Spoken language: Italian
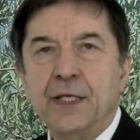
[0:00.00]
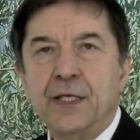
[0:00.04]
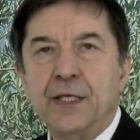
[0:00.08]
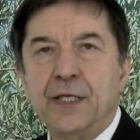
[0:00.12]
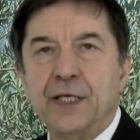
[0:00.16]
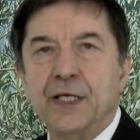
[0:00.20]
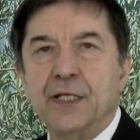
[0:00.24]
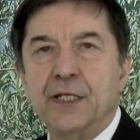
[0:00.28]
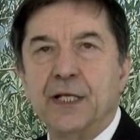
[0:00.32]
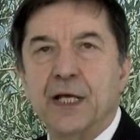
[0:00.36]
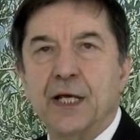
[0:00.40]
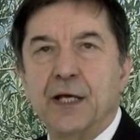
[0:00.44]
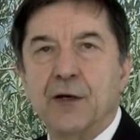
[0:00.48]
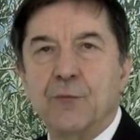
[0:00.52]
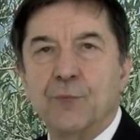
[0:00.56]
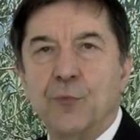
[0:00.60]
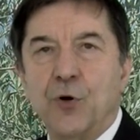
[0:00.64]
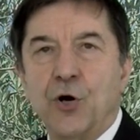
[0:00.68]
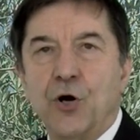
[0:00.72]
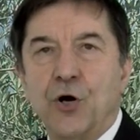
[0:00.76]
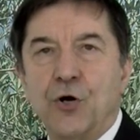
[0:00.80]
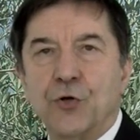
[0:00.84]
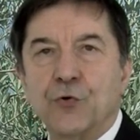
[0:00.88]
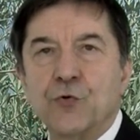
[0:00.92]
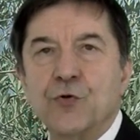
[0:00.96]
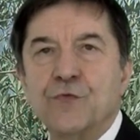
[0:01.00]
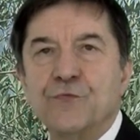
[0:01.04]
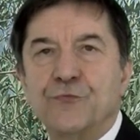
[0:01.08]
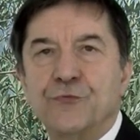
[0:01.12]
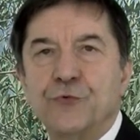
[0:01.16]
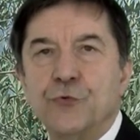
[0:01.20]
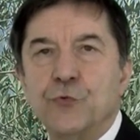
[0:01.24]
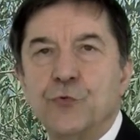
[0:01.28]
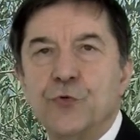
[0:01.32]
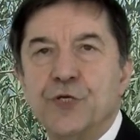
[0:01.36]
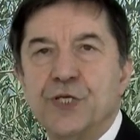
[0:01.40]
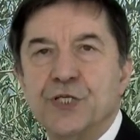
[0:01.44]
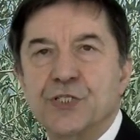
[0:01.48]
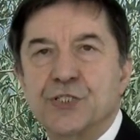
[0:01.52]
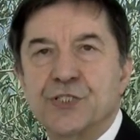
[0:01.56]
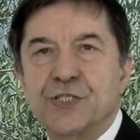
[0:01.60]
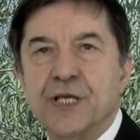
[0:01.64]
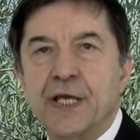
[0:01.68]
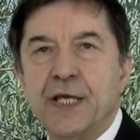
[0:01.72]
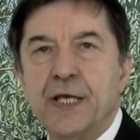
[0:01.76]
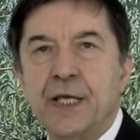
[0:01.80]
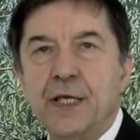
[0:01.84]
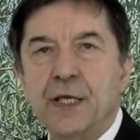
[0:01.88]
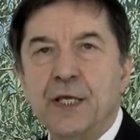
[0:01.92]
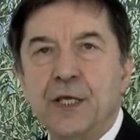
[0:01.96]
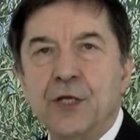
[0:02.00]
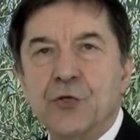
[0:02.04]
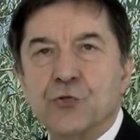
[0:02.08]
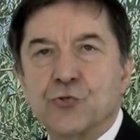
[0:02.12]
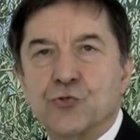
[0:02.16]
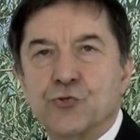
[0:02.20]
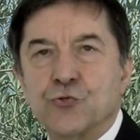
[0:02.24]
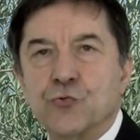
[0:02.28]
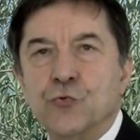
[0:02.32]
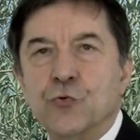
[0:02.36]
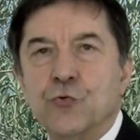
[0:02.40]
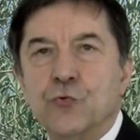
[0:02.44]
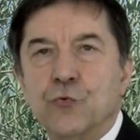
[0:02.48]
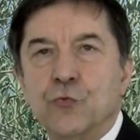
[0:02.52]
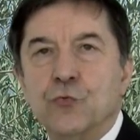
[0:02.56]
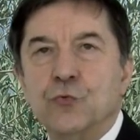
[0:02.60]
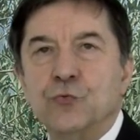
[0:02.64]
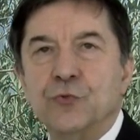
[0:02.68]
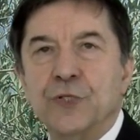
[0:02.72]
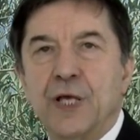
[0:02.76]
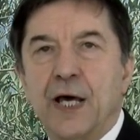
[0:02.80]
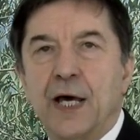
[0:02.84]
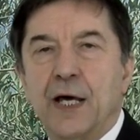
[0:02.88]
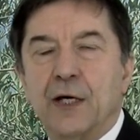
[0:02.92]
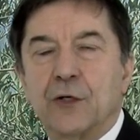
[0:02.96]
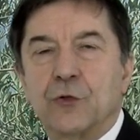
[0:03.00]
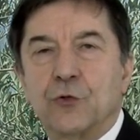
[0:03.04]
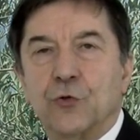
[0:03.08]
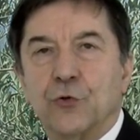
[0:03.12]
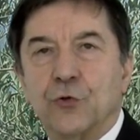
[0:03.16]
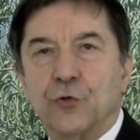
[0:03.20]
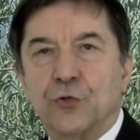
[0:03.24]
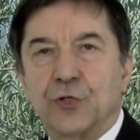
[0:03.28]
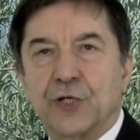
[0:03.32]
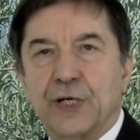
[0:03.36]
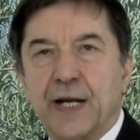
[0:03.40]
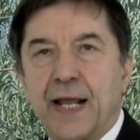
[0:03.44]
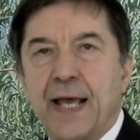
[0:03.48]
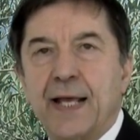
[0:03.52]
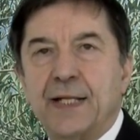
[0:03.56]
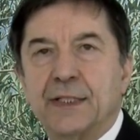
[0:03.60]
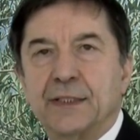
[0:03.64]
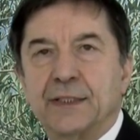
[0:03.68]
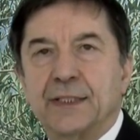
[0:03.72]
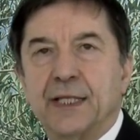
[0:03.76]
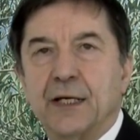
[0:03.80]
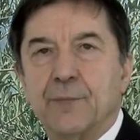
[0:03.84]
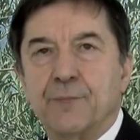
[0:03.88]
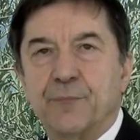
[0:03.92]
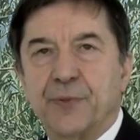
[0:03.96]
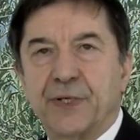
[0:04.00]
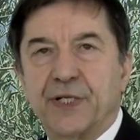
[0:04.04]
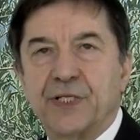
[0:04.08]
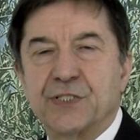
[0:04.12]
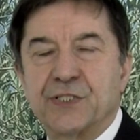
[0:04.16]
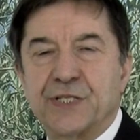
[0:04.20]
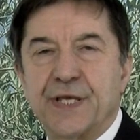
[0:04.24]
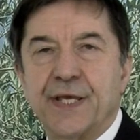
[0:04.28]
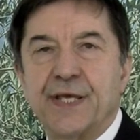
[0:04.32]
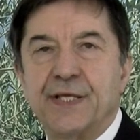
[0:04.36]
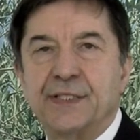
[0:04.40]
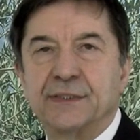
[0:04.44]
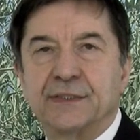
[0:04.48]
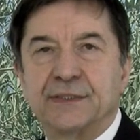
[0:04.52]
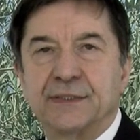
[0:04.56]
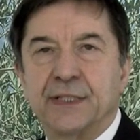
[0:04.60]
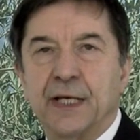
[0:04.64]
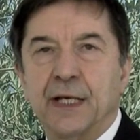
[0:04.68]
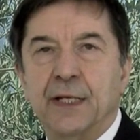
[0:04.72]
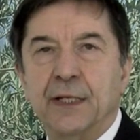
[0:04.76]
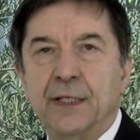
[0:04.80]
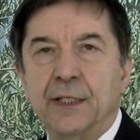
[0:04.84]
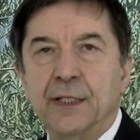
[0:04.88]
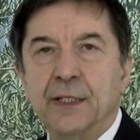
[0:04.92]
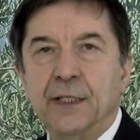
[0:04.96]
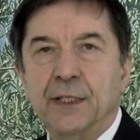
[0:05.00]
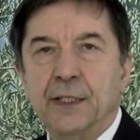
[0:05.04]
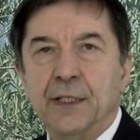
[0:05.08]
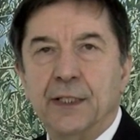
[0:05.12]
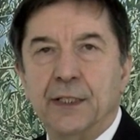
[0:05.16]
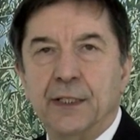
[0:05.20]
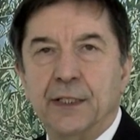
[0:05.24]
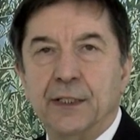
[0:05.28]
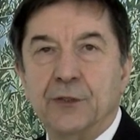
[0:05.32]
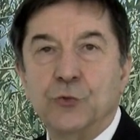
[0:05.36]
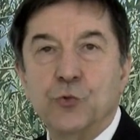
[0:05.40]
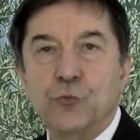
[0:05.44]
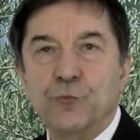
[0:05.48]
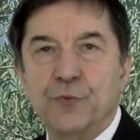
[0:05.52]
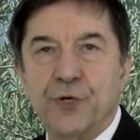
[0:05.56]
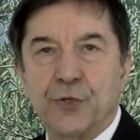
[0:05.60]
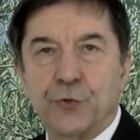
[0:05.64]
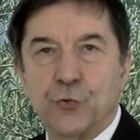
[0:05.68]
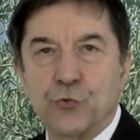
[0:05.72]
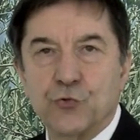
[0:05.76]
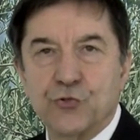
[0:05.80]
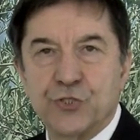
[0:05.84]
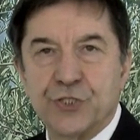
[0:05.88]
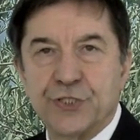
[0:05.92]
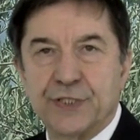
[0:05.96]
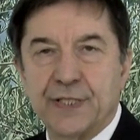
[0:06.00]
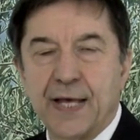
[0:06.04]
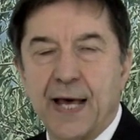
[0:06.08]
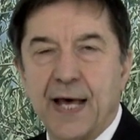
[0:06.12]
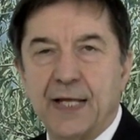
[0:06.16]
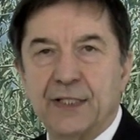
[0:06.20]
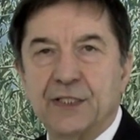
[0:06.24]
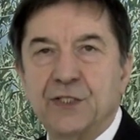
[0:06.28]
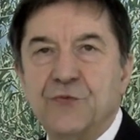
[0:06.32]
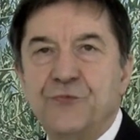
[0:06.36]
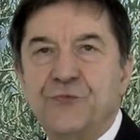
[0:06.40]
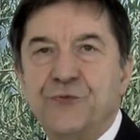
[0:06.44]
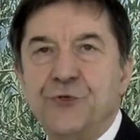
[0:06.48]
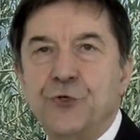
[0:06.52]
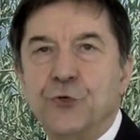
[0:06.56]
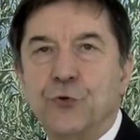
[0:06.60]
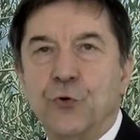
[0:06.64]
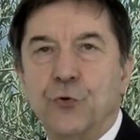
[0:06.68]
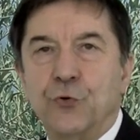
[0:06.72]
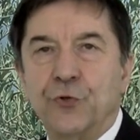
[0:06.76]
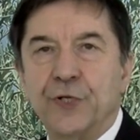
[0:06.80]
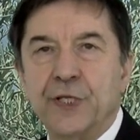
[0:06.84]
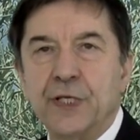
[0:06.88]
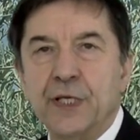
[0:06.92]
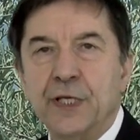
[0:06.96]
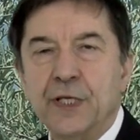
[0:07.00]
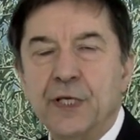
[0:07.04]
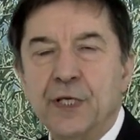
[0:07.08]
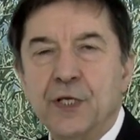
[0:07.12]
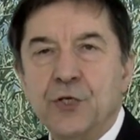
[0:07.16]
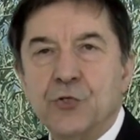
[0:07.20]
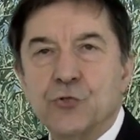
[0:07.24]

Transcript: il boro influisce su una corretta presenza e numerosità di fiori,